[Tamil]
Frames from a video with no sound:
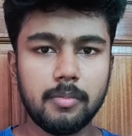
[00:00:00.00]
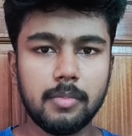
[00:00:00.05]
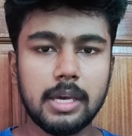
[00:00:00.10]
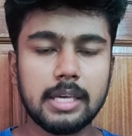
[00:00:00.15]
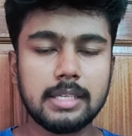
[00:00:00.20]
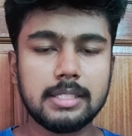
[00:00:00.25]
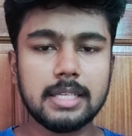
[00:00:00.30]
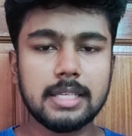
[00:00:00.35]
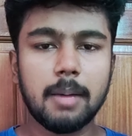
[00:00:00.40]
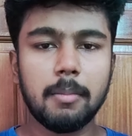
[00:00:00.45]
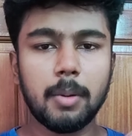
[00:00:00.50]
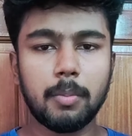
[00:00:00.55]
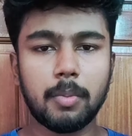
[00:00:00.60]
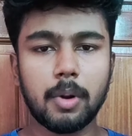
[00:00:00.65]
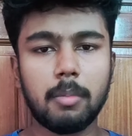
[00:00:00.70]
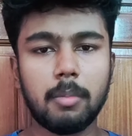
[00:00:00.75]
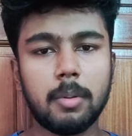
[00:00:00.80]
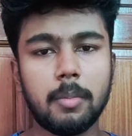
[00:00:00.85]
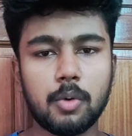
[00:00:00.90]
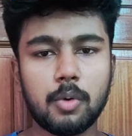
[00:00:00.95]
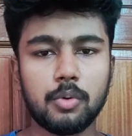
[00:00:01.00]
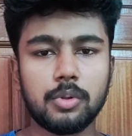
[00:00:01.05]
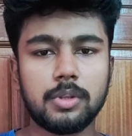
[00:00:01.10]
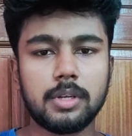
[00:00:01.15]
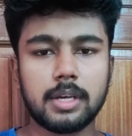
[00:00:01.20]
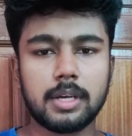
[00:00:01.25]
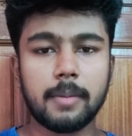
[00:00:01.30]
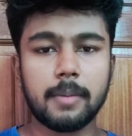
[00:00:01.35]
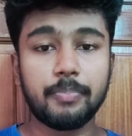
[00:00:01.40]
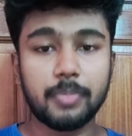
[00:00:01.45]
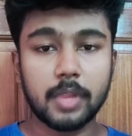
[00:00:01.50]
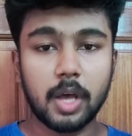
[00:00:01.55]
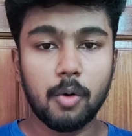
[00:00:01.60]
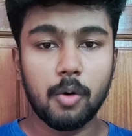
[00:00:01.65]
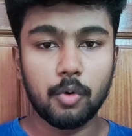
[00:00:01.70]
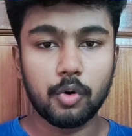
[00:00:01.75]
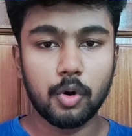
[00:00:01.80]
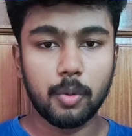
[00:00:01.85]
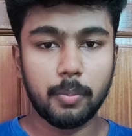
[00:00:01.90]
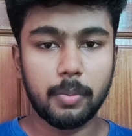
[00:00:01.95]
எக்ஸாம்பிள் ப்ராப்ளமாக கொடுத்துருக்கேன் நான்
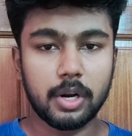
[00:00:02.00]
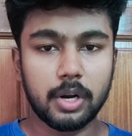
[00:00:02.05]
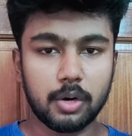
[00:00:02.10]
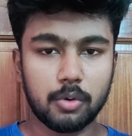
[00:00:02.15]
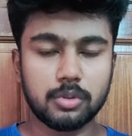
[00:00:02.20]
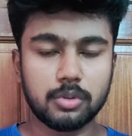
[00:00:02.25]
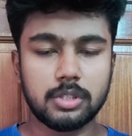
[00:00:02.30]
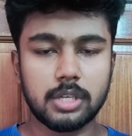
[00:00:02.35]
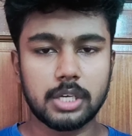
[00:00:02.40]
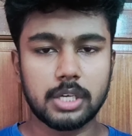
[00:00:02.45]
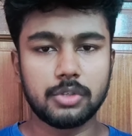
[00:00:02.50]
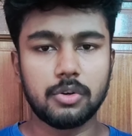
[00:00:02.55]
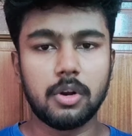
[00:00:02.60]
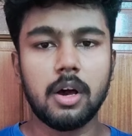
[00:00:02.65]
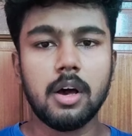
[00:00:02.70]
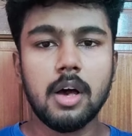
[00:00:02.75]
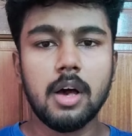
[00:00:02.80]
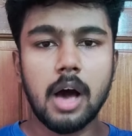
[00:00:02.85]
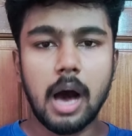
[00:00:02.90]
ஒர்க் அவுட் பண்ண நோட்ஸ் தான் ஆக்சுவலாக